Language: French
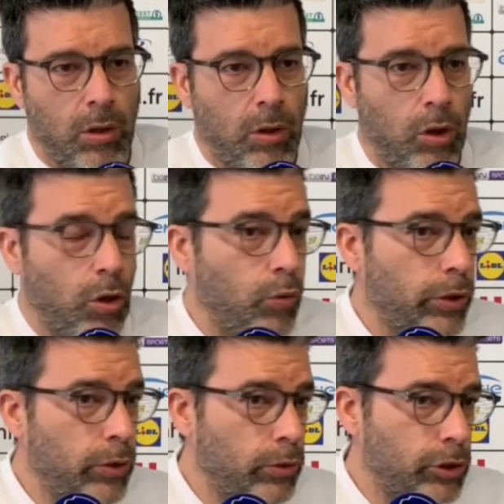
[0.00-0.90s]
euh,
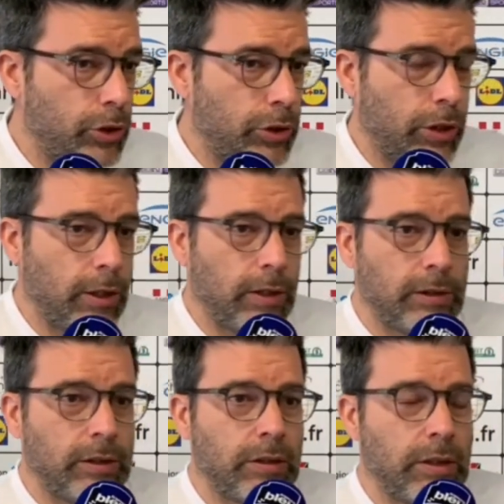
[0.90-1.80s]
oui, oui, c'était
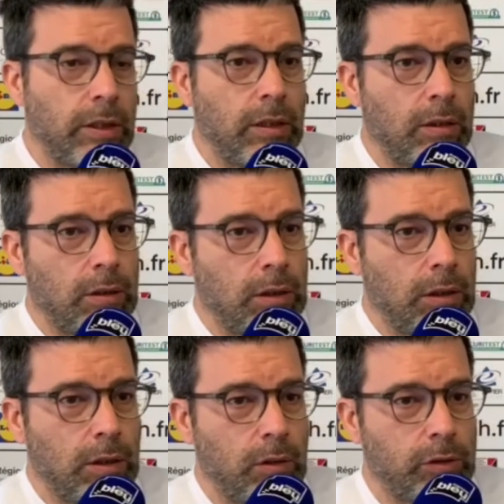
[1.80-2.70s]

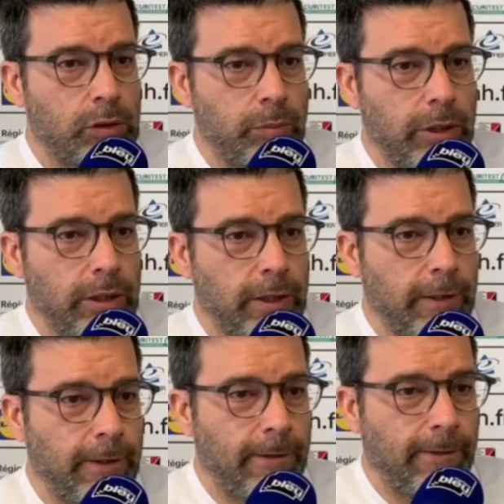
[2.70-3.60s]
l'ensemble
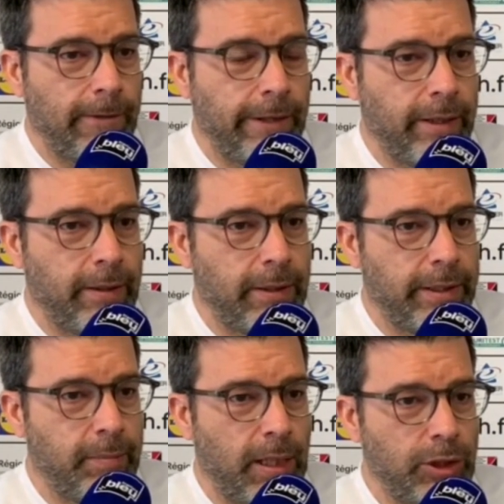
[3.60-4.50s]
des,
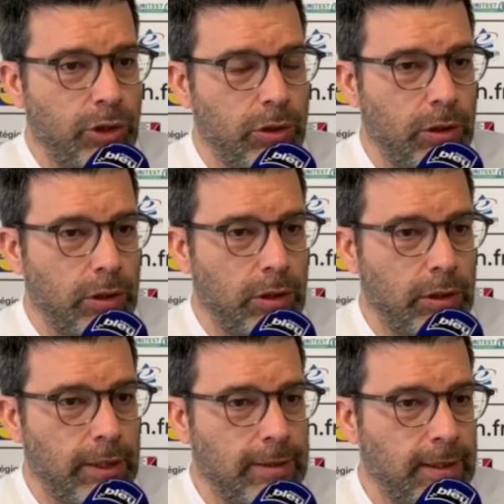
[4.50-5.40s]
des, matchs, euh,
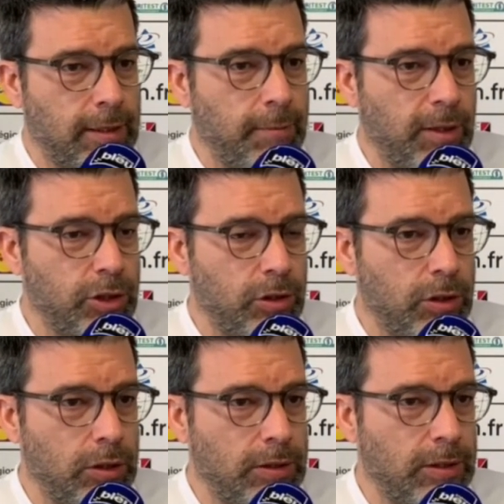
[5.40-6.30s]
des cinq matchs
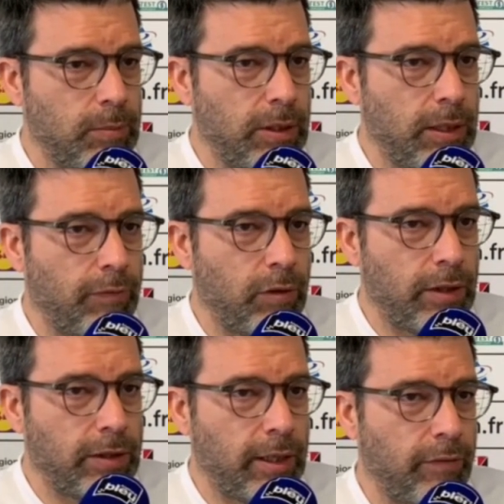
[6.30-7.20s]
euh, ciblés avant
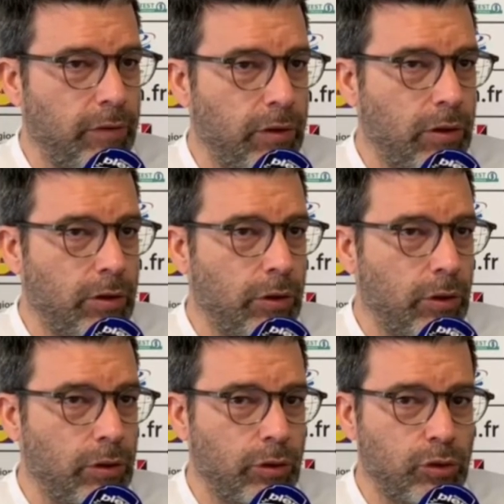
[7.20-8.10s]
la trêve
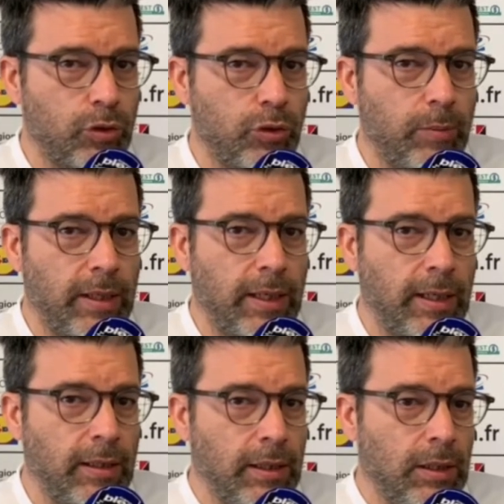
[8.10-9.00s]
dans, ce
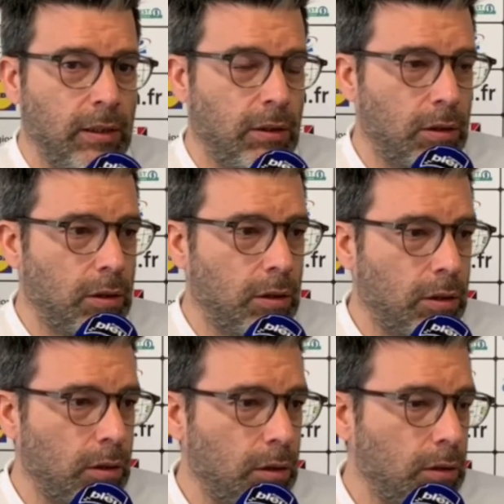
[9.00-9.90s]
domaine-là.
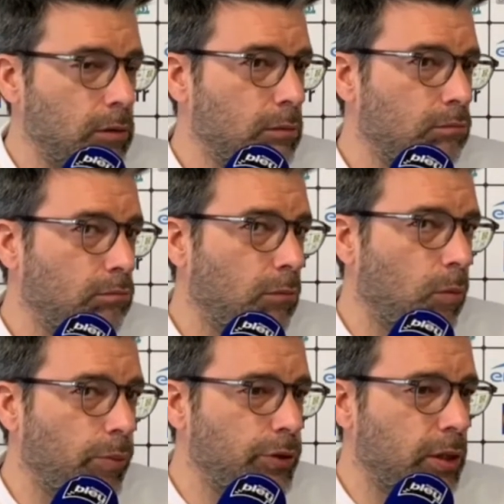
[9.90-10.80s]
on
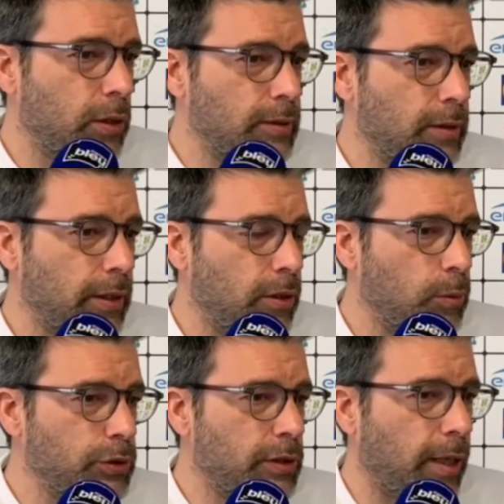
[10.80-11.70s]
peut dire que la série
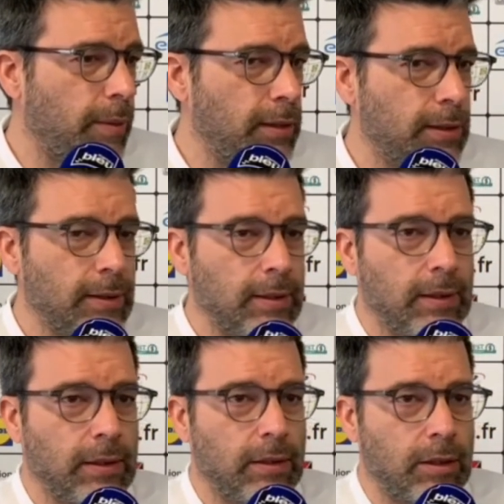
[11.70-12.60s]
commence très mal,
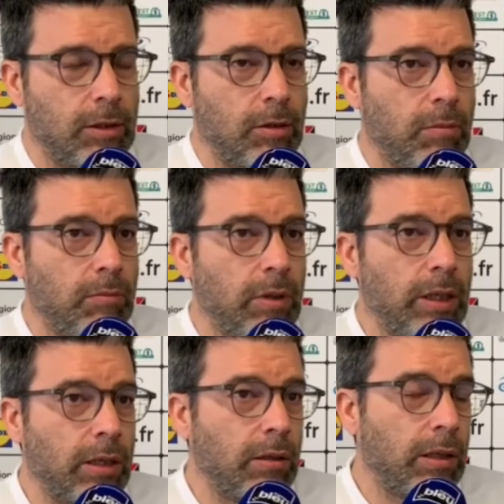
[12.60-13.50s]

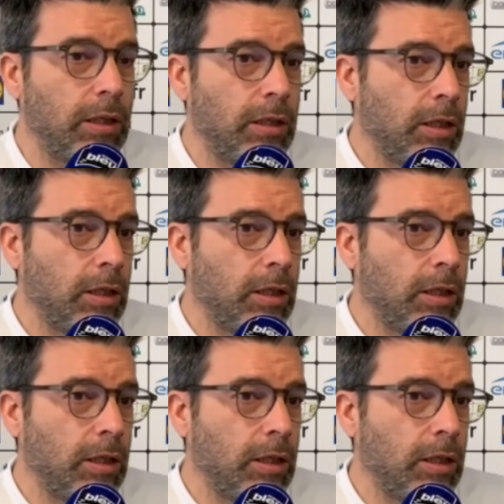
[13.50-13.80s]
mais,